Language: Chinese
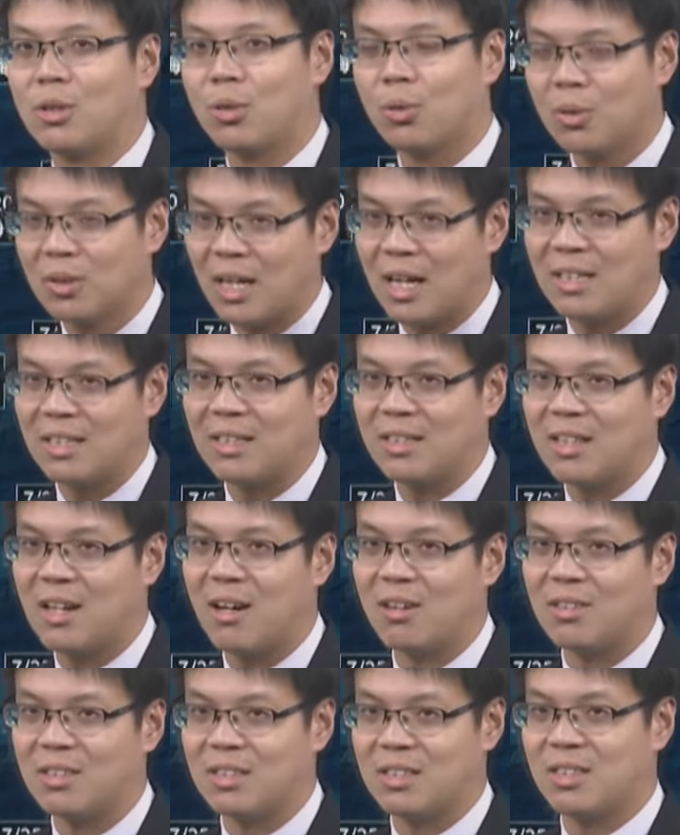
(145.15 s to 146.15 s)
的多纳林
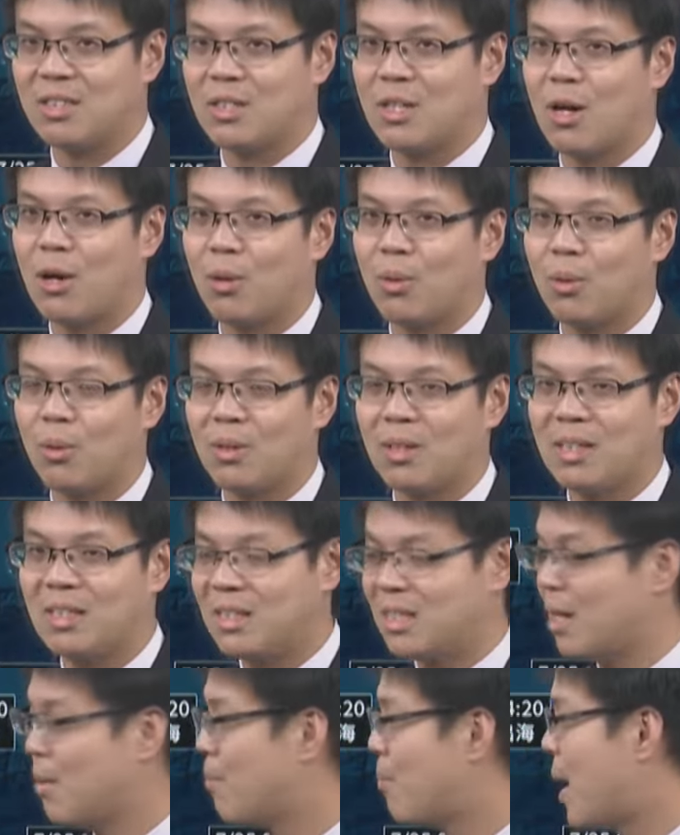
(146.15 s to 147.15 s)
道，已经超过了
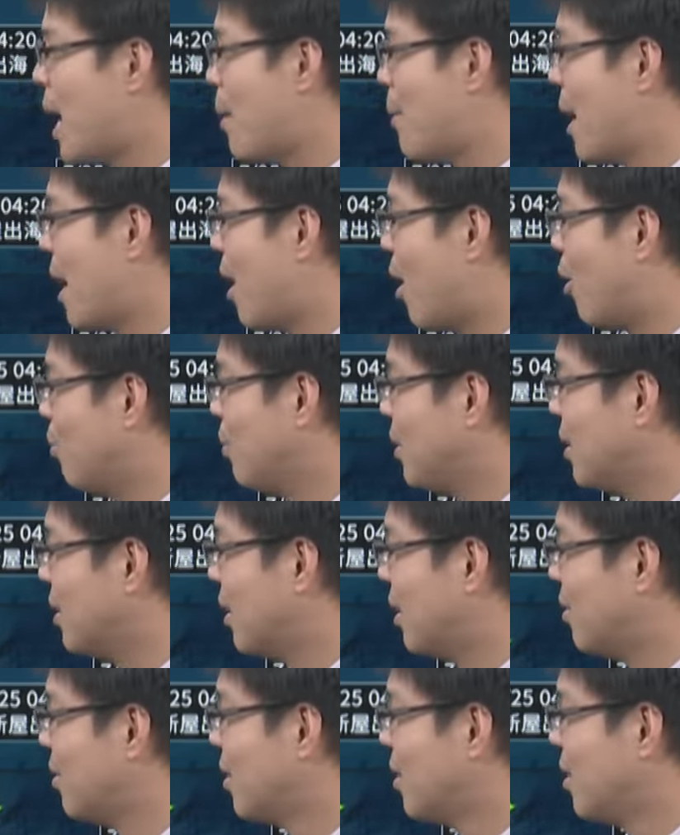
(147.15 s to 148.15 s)
一千八百毫米
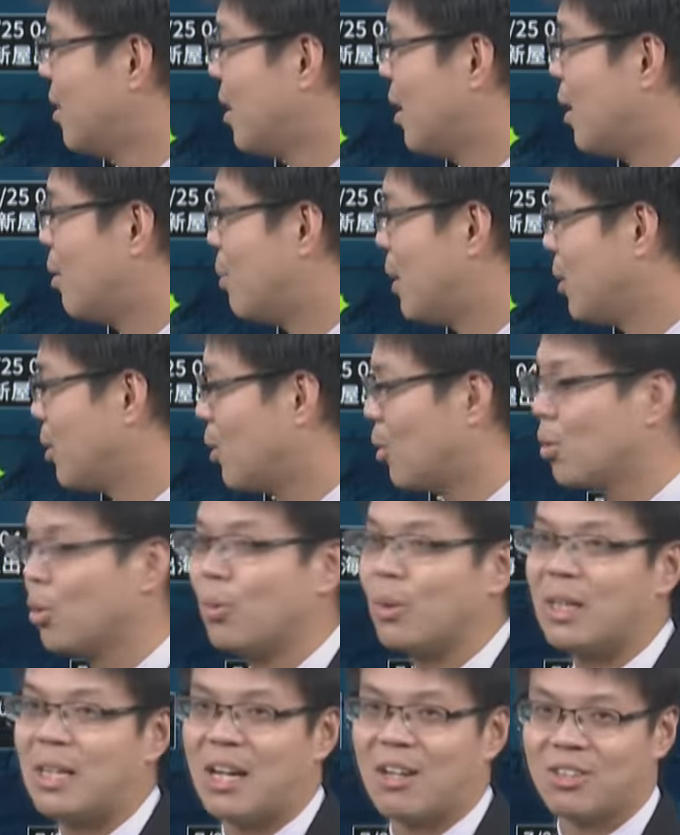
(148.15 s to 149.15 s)
了；而屏东
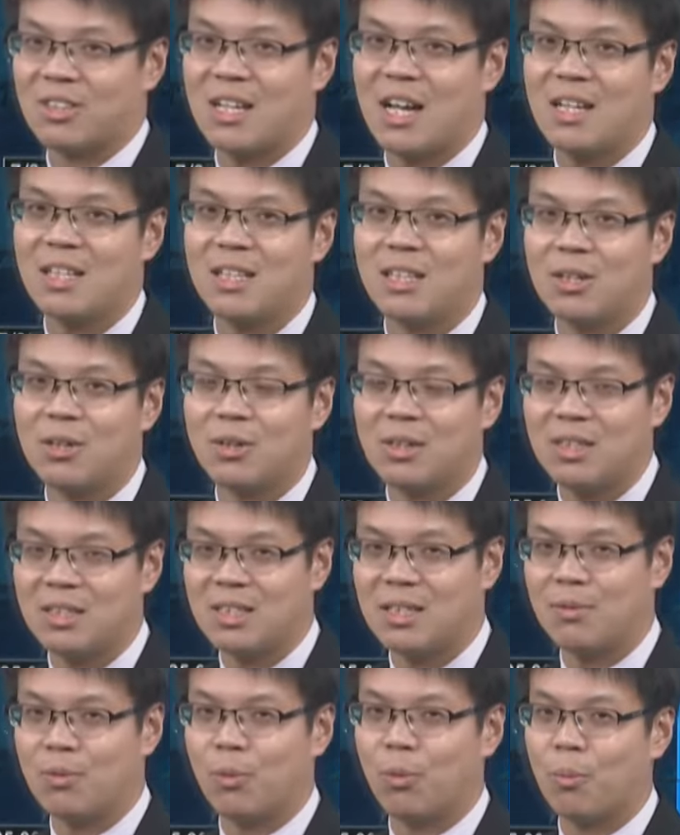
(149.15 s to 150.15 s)
的尾寮山也有一
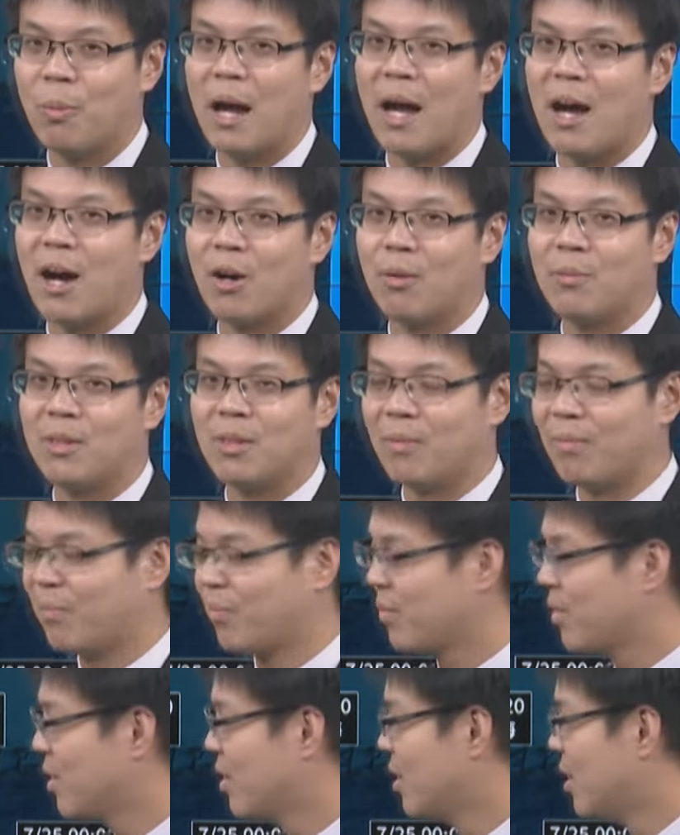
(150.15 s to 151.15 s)
千五百毫米。
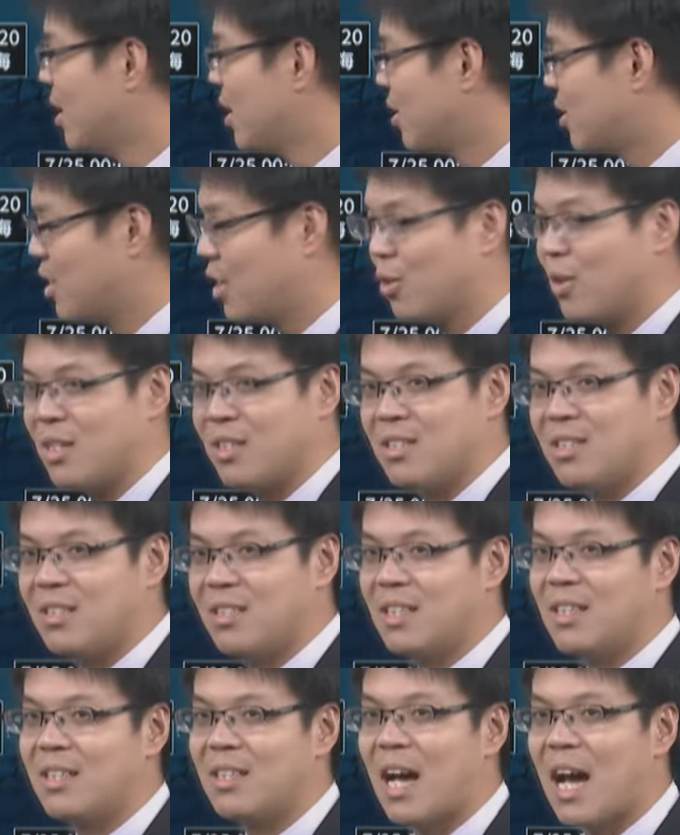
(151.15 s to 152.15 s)
这一段时
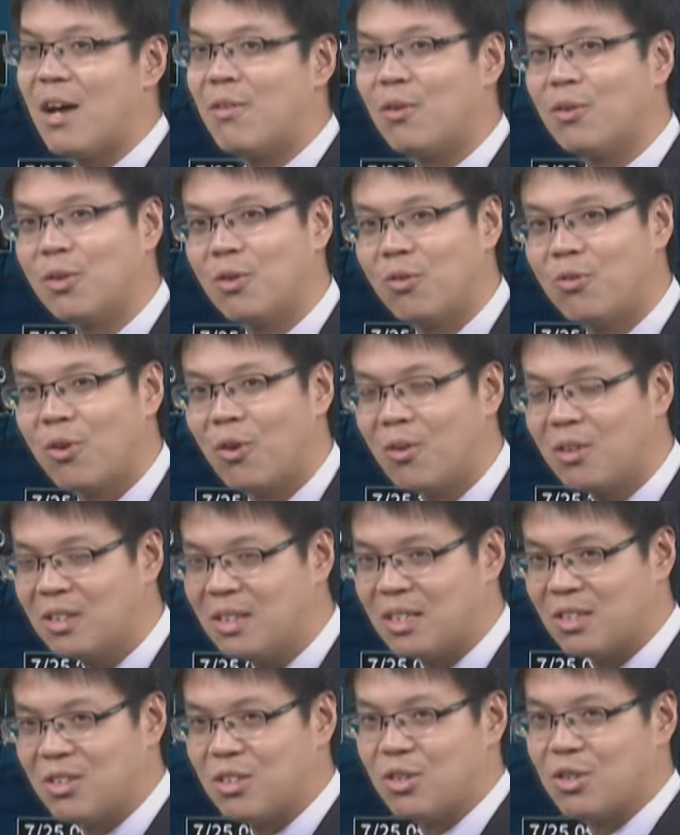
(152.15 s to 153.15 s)
间，台风的风
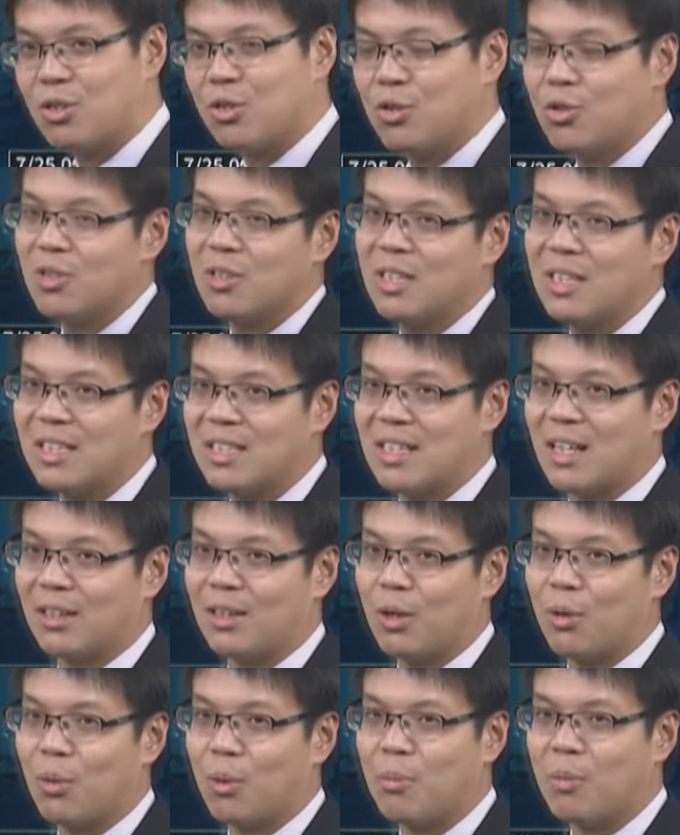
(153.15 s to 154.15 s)
也是持续的影响
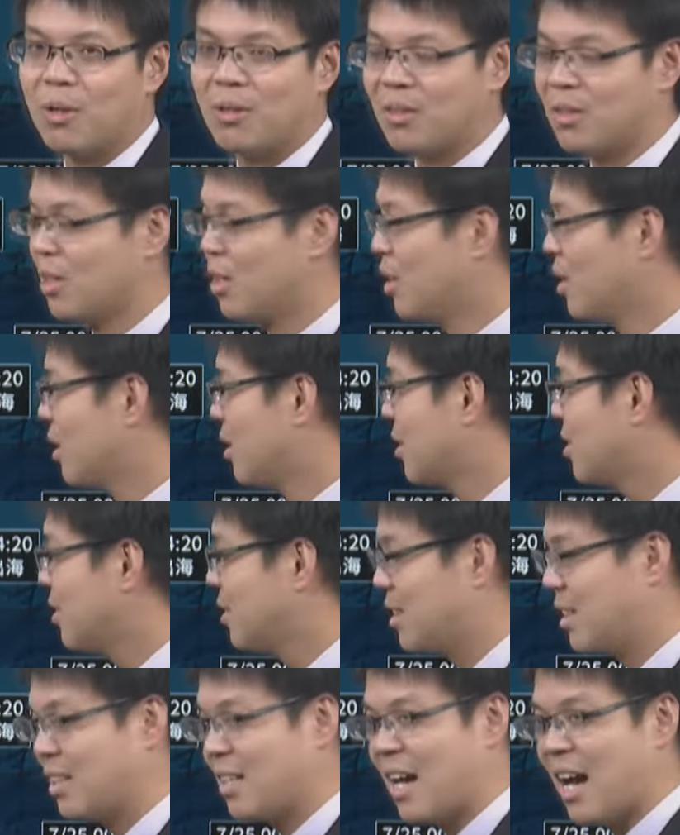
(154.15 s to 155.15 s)
到我们
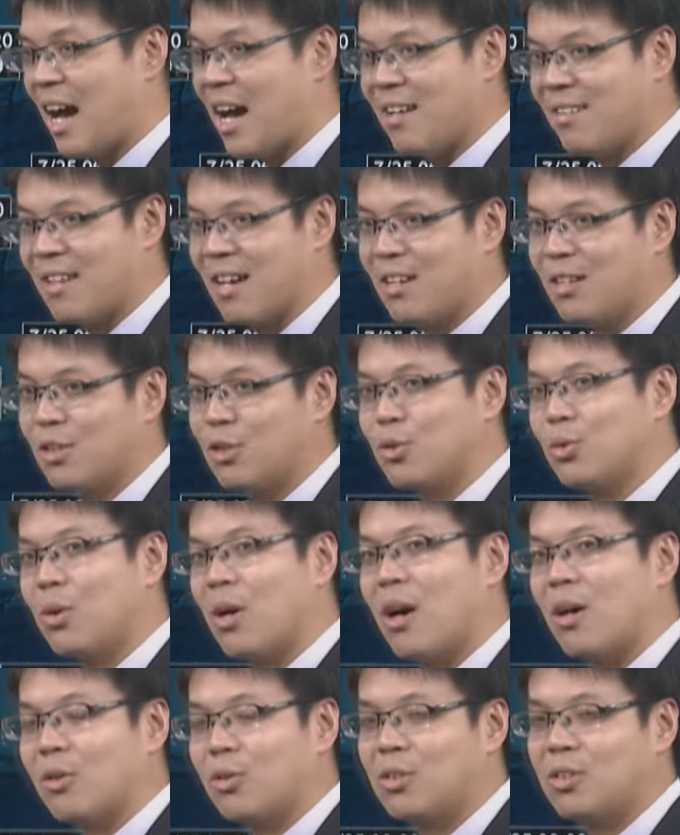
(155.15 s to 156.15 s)
各沿海，在二十五
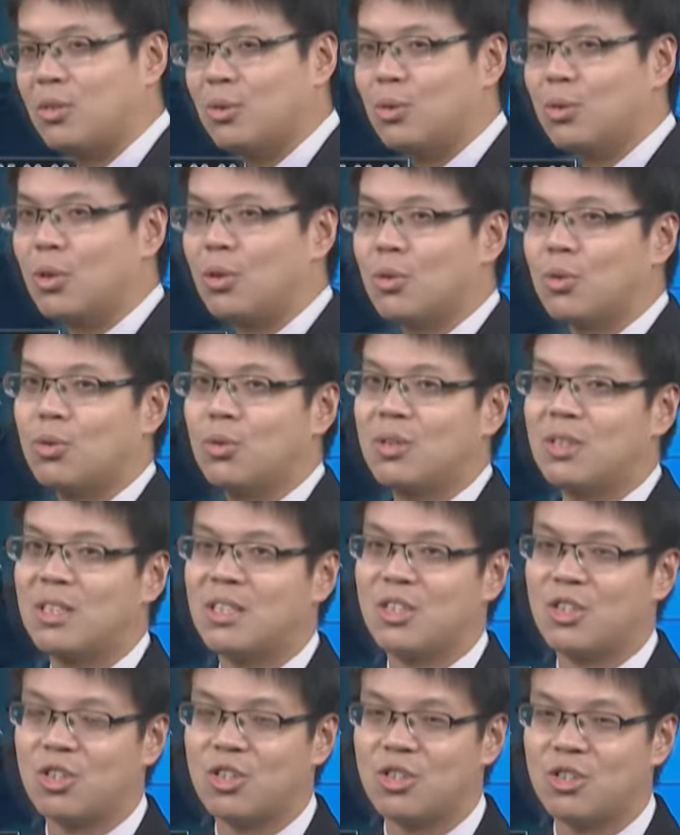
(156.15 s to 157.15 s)
号几乎都出
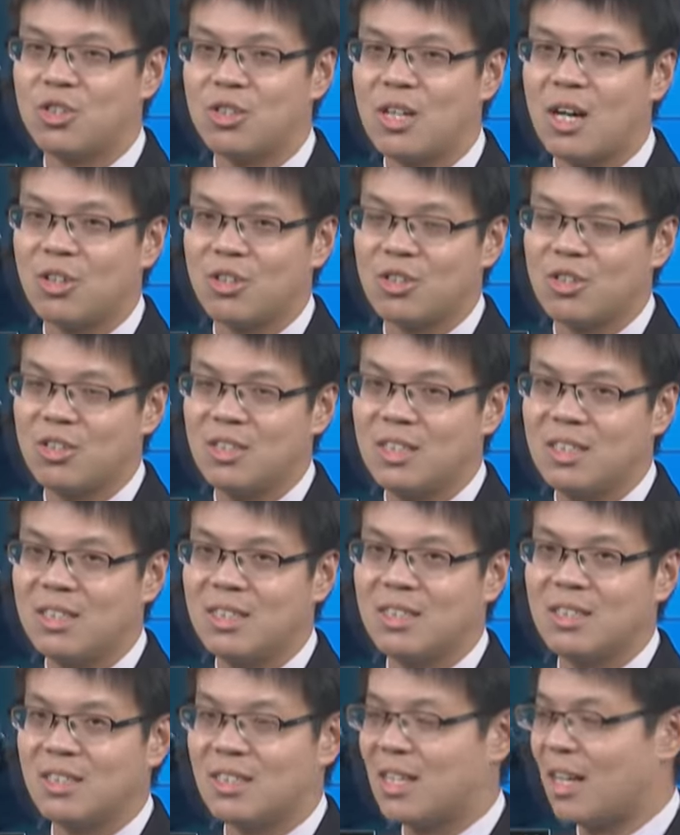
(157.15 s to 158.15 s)
现了十到十一
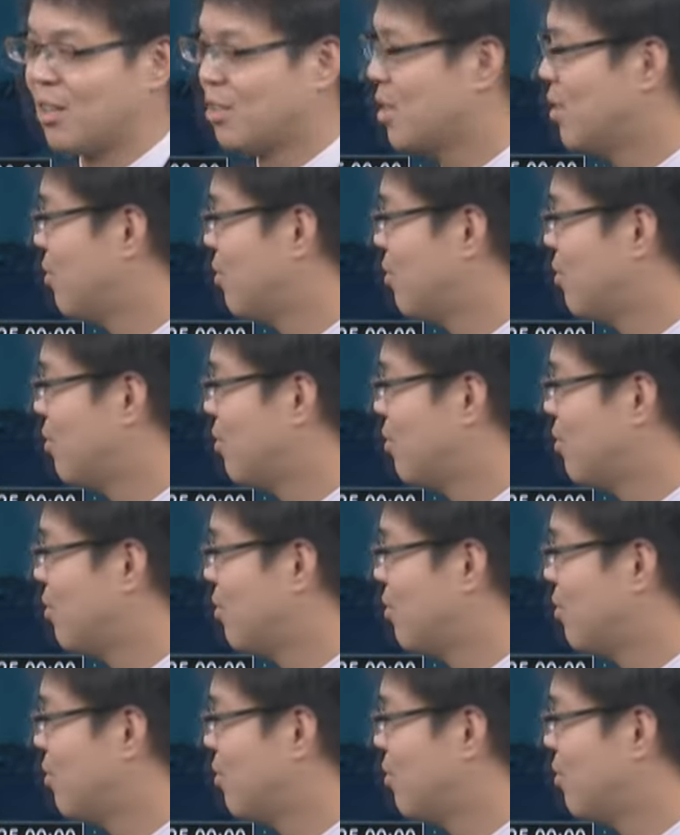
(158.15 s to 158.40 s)
级的强